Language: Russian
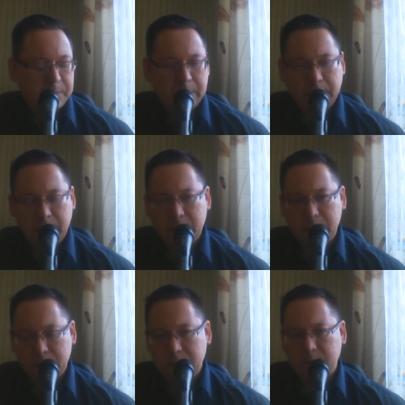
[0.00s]

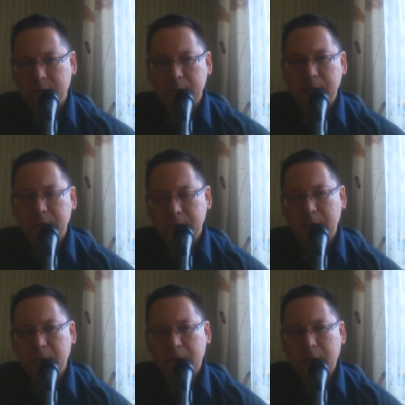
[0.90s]
психологически выгодно
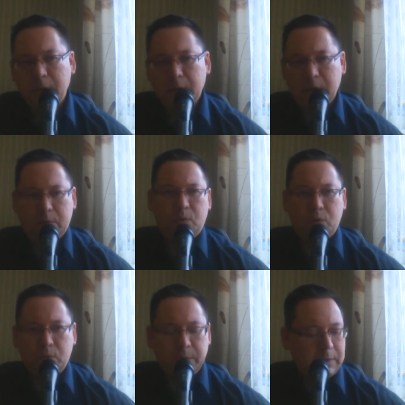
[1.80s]

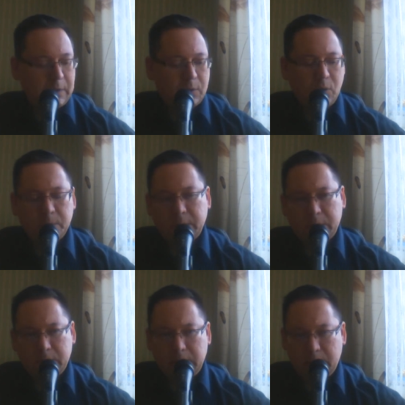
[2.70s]
думать о ком-то
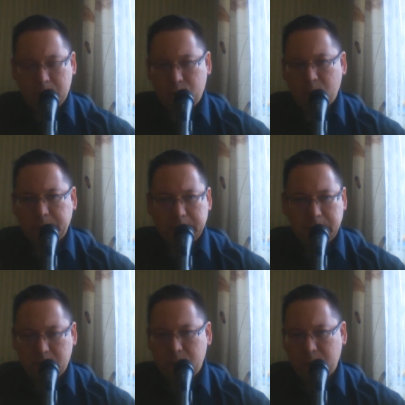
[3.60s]
или о чем-то
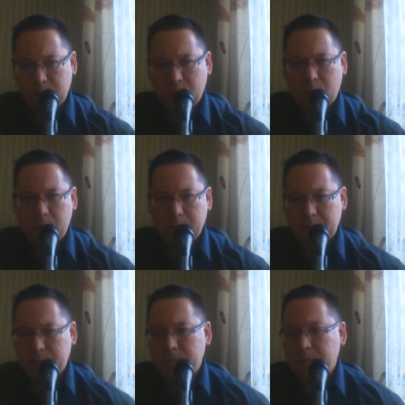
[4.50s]
следующим
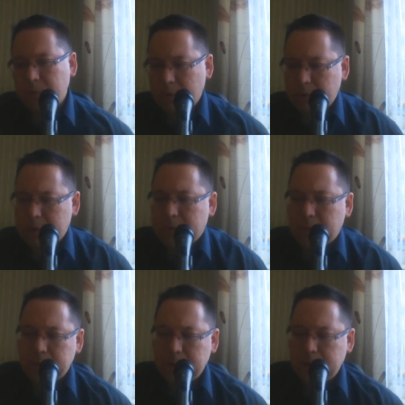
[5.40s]
образом. Но на
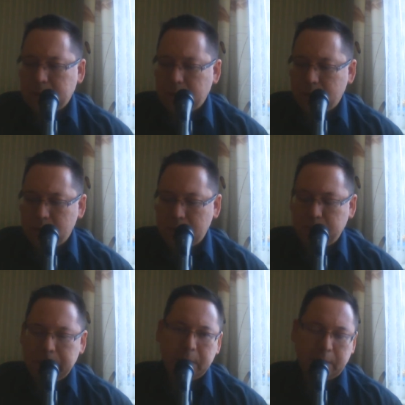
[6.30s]
самом деле это еще не
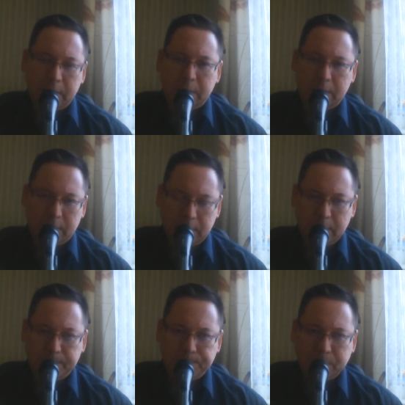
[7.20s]
признак истинности,
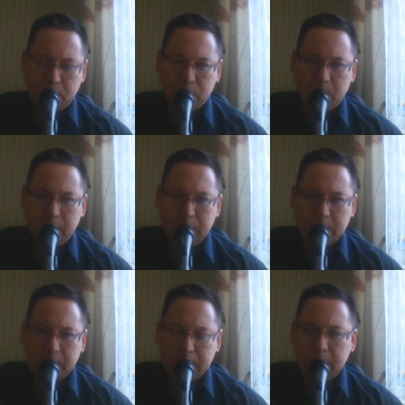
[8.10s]
разумеется.
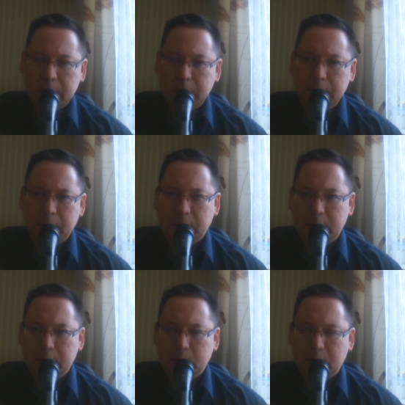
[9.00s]
Здесь есть некоторые
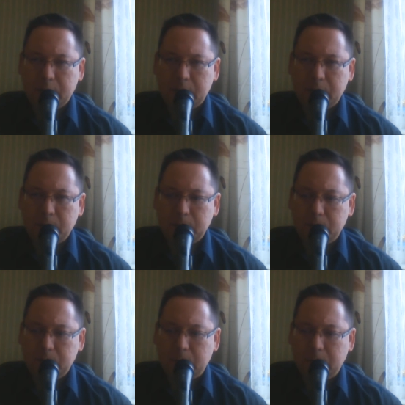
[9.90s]
соображения
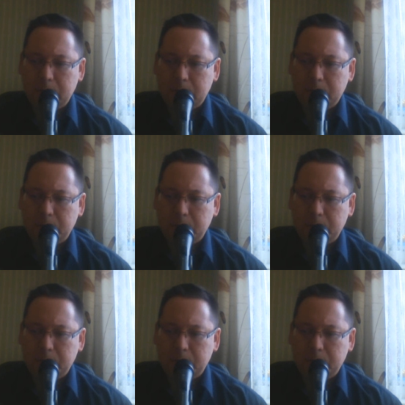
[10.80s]
или